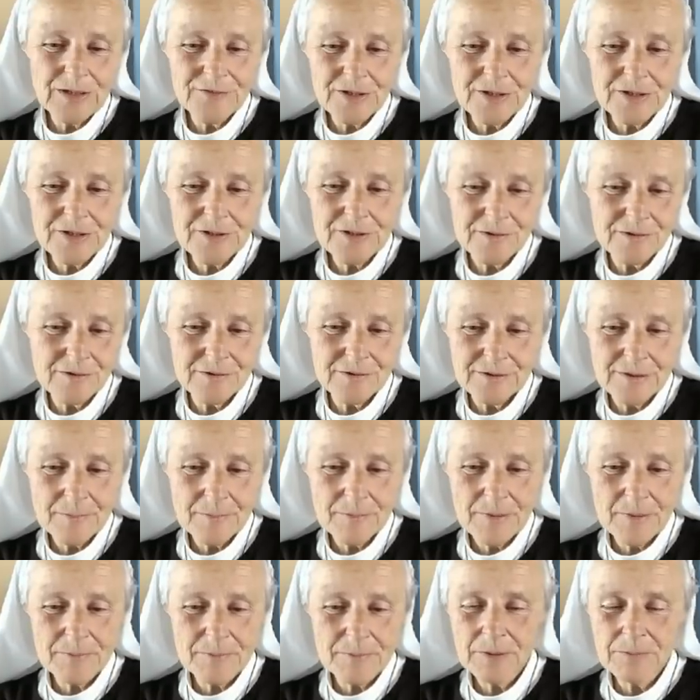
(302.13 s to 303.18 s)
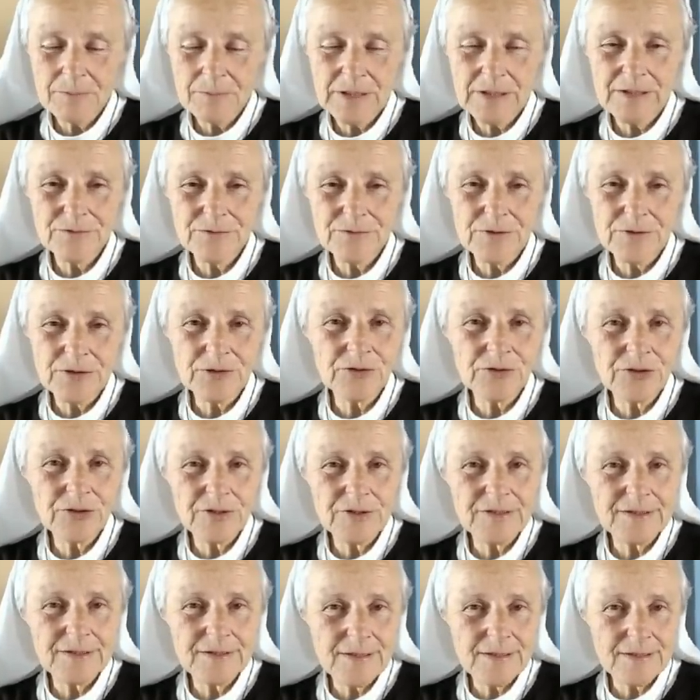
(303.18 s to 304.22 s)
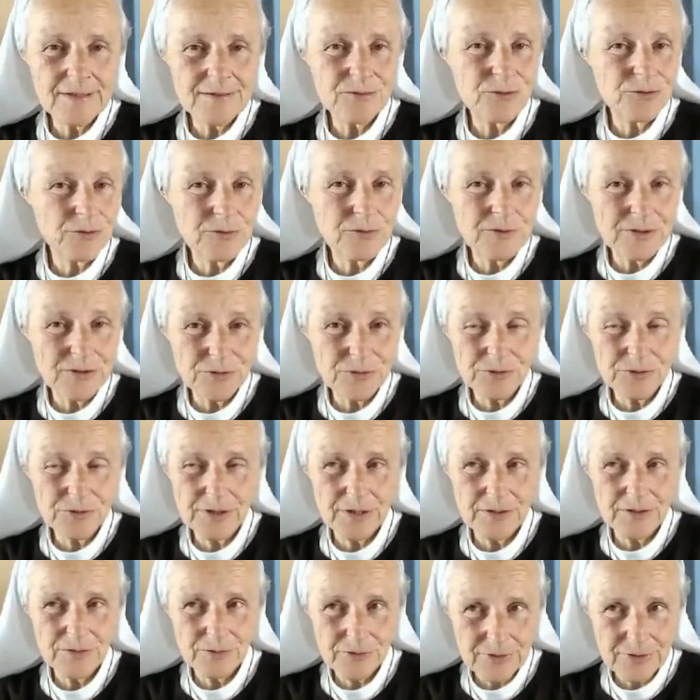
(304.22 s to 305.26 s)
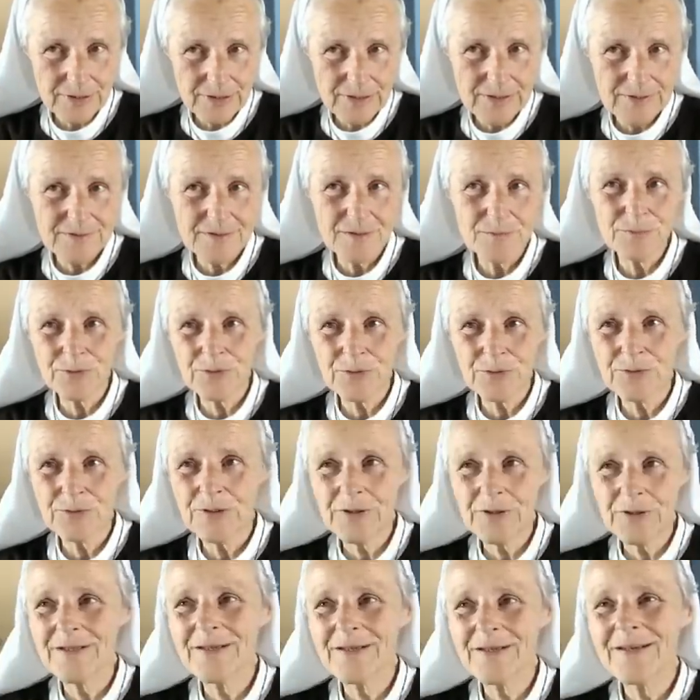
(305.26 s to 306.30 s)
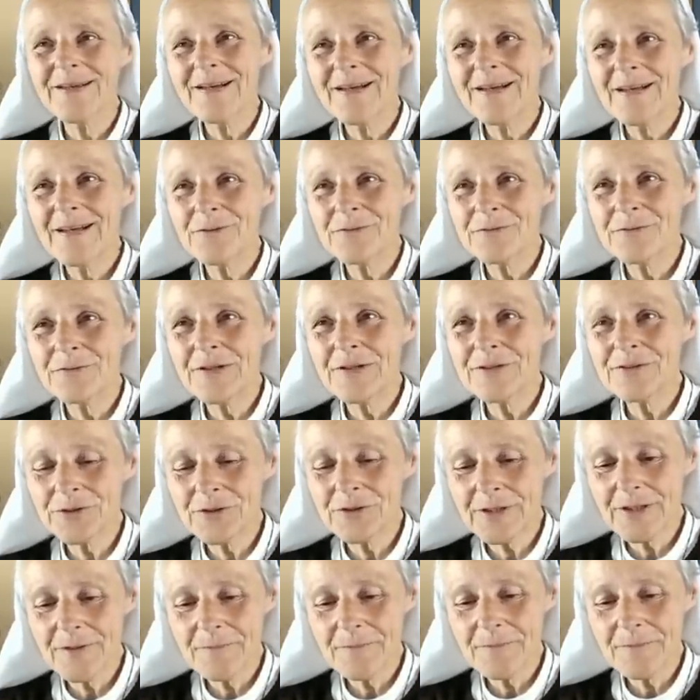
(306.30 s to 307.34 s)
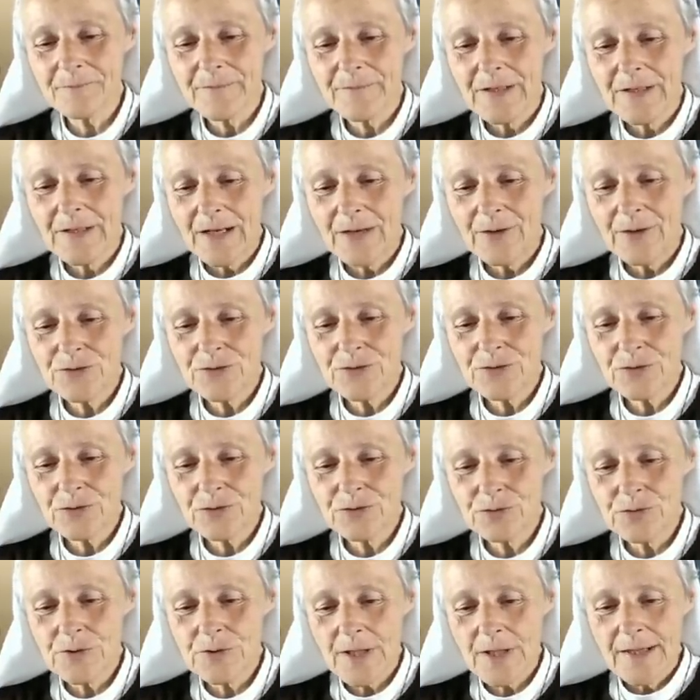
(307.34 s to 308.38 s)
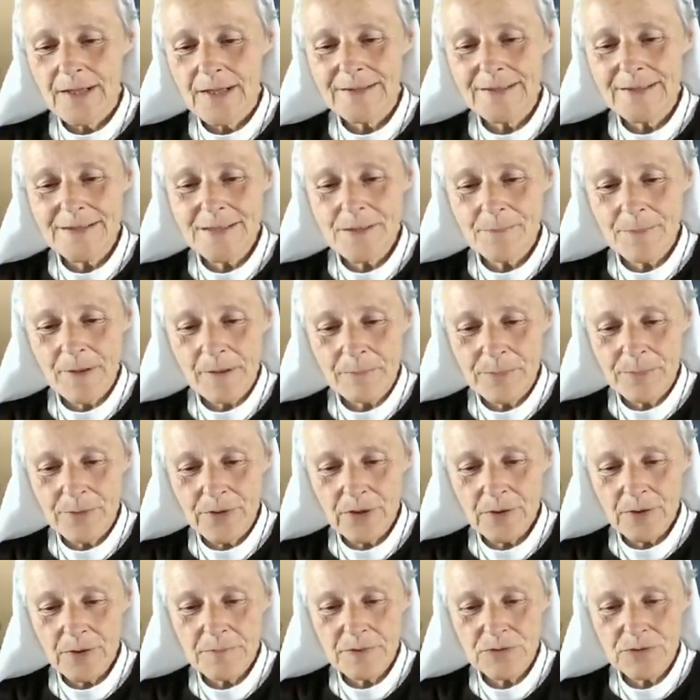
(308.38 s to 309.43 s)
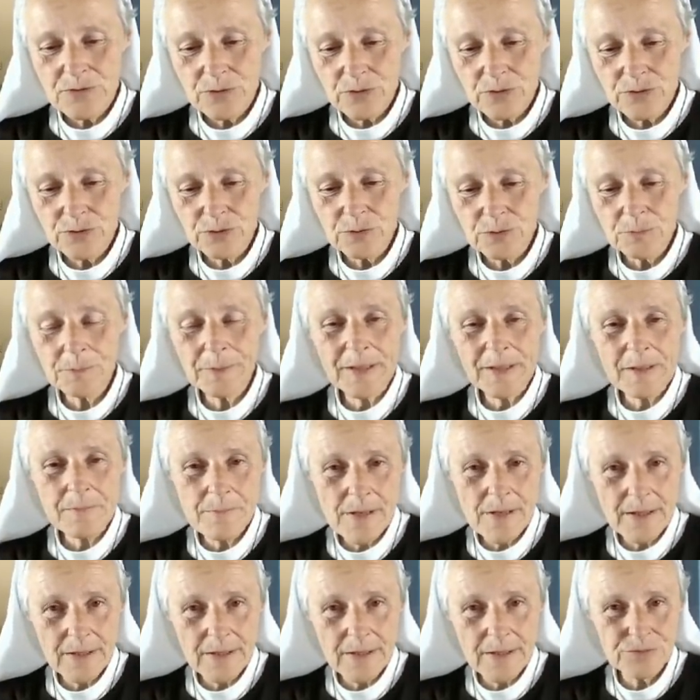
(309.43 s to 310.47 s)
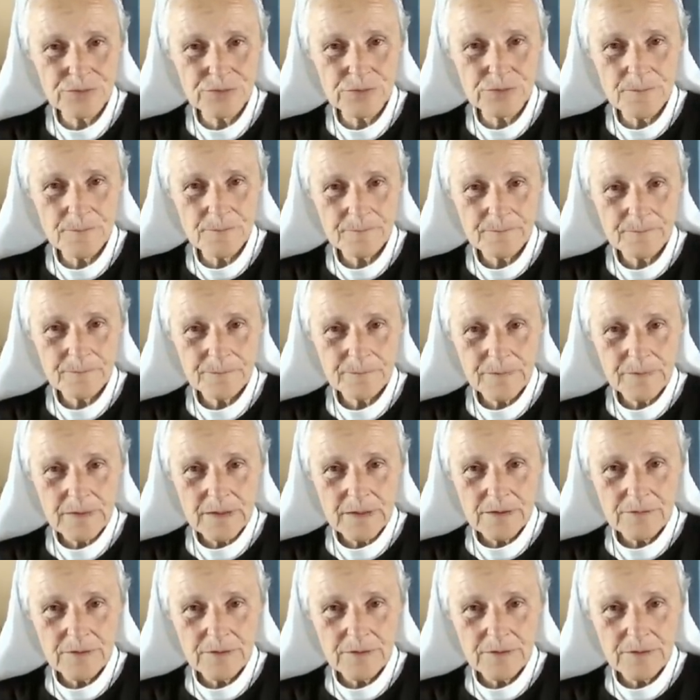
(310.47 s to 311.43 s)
euh, et la Vierge n'a pas permis que les voyants donnent des dates, ce sont des secrets. Donc, elle sait pourquoi elle, fait un secret. Alors, surtout, n'ayez pas peur, mais surtout, préparez-vous.